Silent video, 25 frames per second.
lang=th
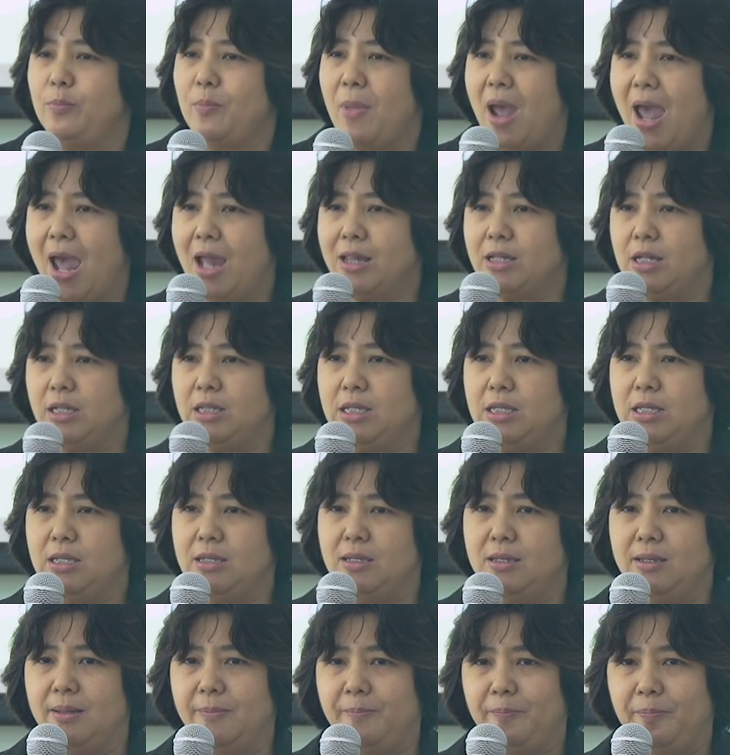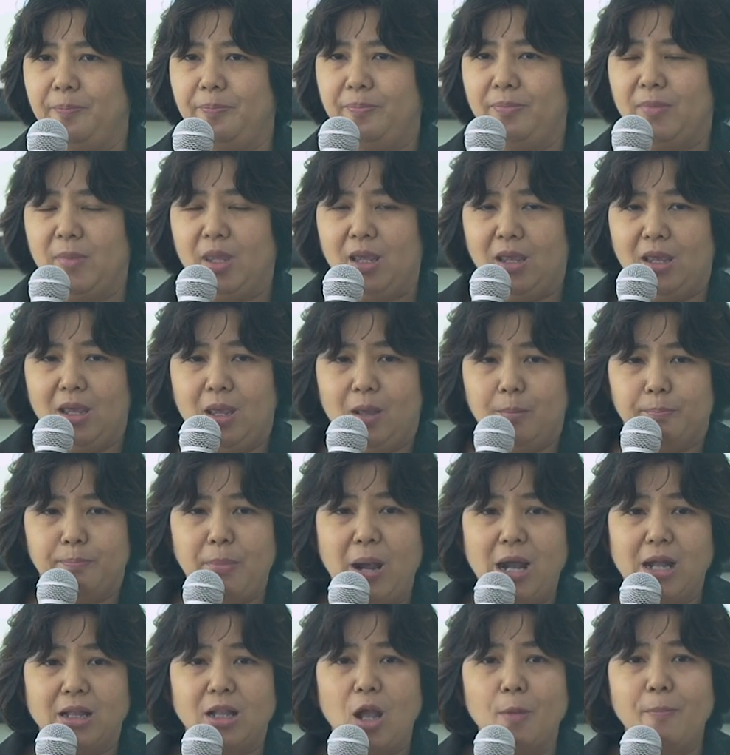15 นาที
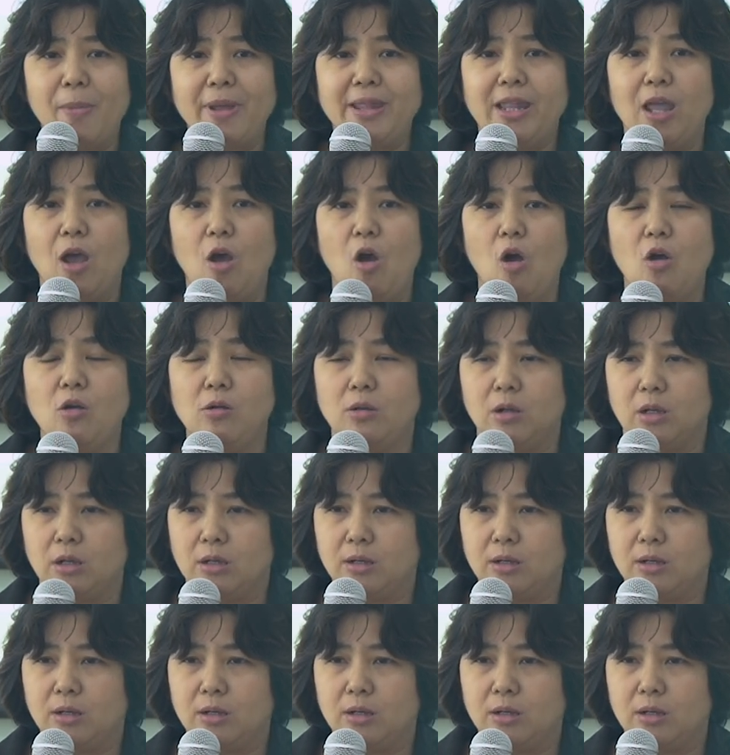เปิดเข้าไปในห้อง